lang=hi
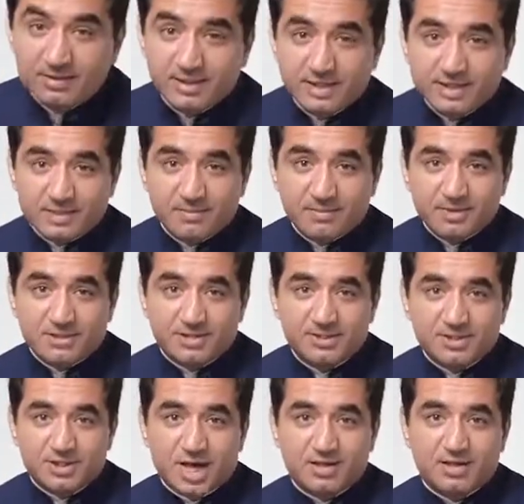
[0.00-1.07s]
30 एम से
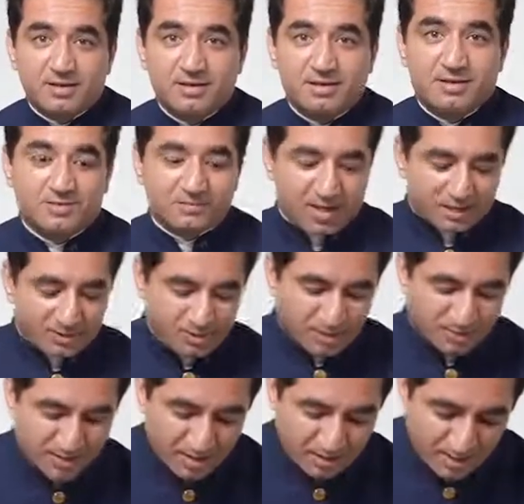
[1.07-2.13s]
भी ज़्यादा रंगीन पानी
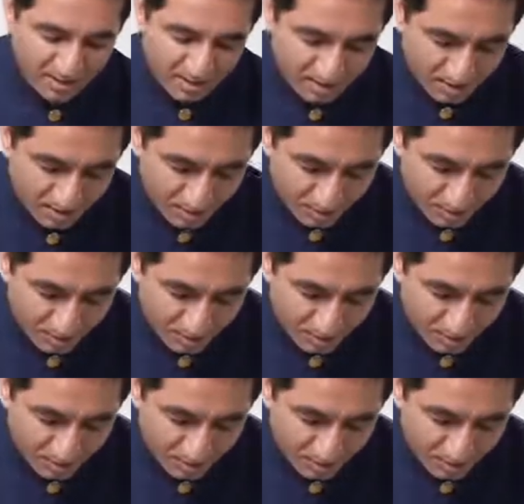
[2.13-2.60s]
और भरा है